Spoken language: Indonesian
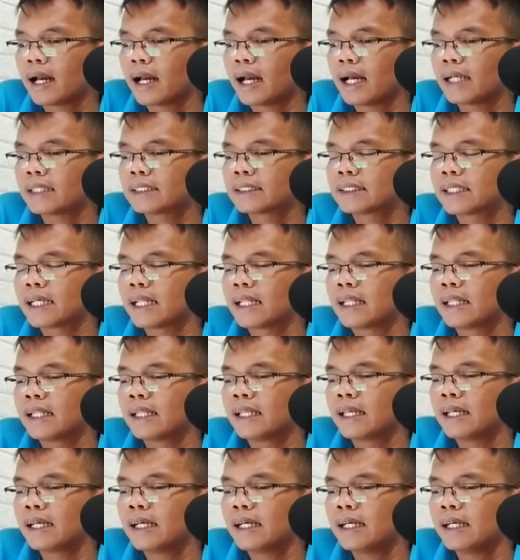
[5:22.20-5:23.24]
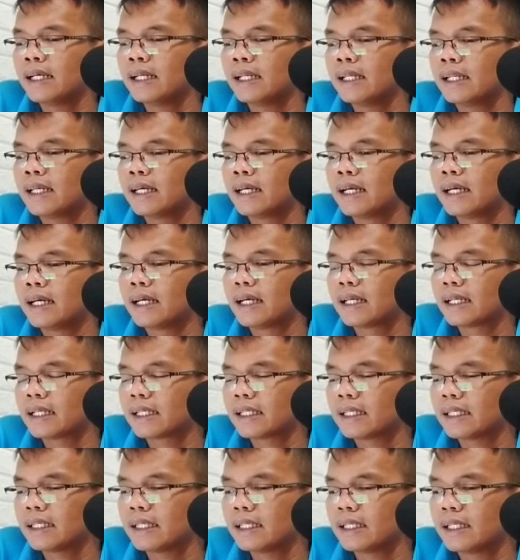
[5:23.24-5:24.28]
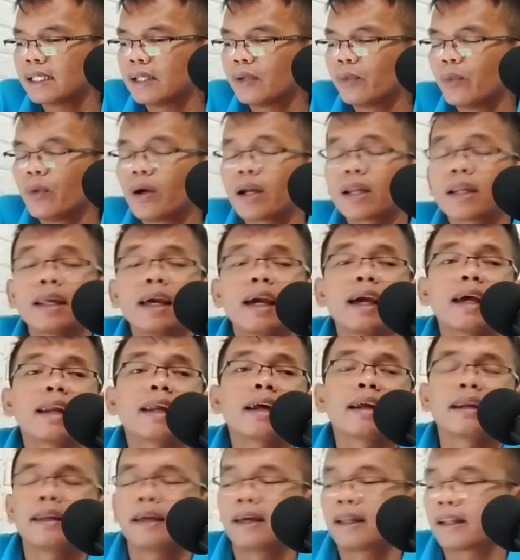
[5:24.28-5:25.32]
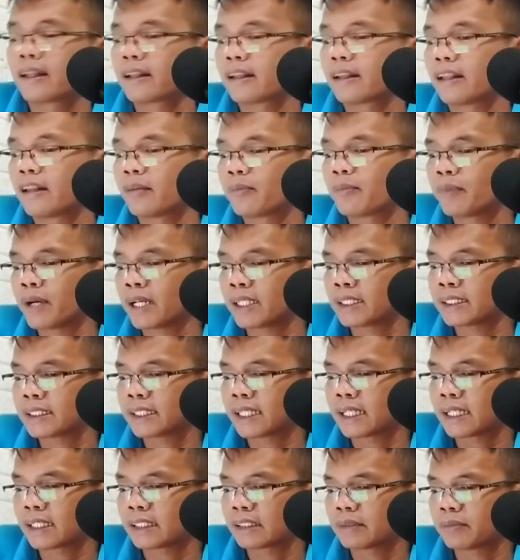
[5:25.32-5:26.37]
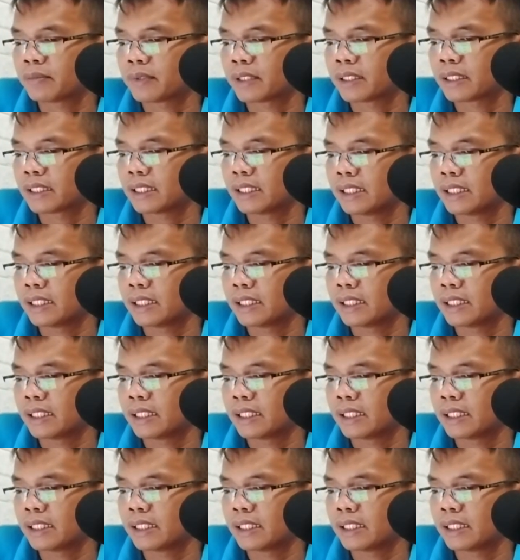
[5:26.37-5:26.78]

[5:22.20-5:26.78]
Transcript: asalnya dari luar daerah dari Denpasar seperti